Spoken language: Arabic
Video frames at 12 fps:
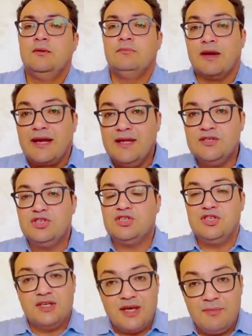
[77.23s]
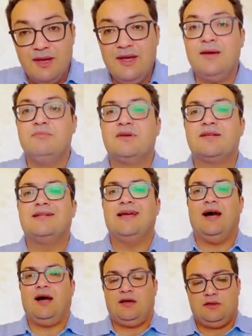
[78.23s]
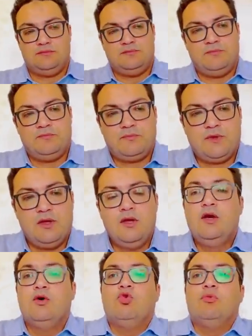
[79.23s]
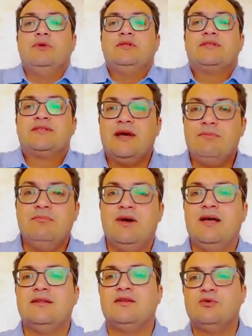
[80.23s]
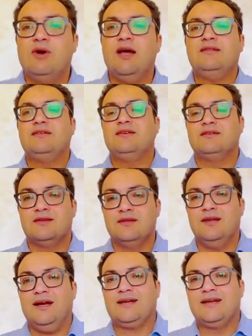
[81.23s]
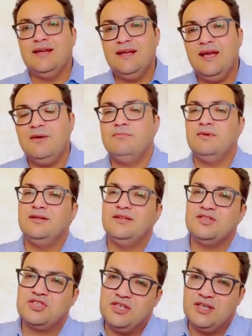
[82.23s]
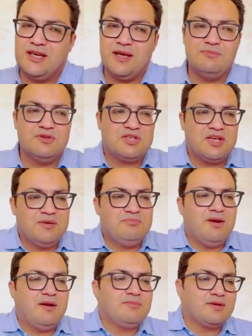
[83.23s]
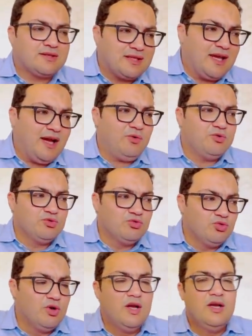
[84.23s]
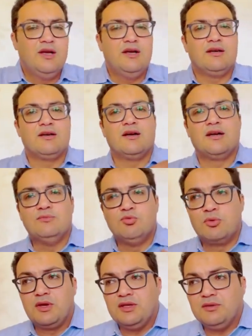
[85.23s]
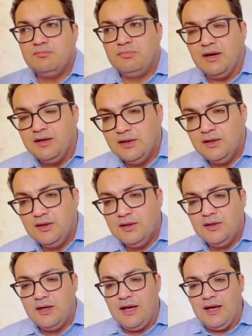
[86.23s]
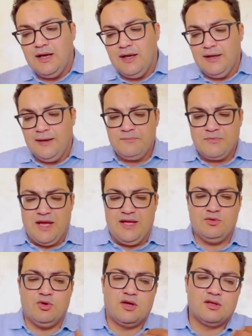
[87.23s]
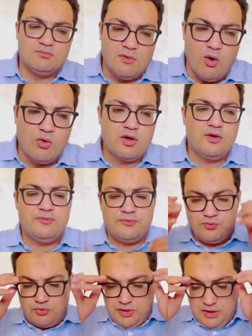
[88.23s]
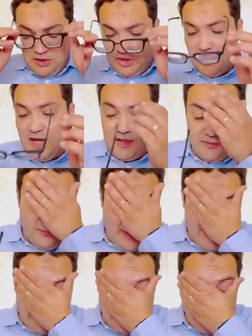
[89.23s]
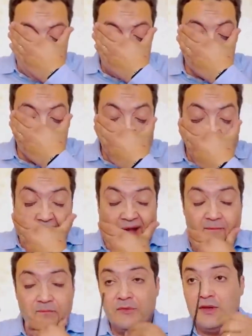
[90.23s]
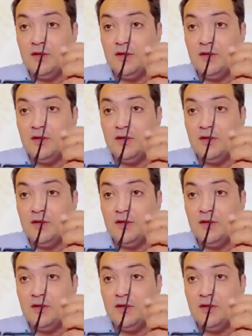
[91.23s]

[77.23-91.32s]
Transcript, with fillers: ما كانش شيكابالا مرتاح ومن ثم دلوقتي طلع كلام ان شيكا مش هيبقى مرتاح وانه الراجل ممكن يبقى آه، يعني واخد موقف وشايف حاجات وبتاع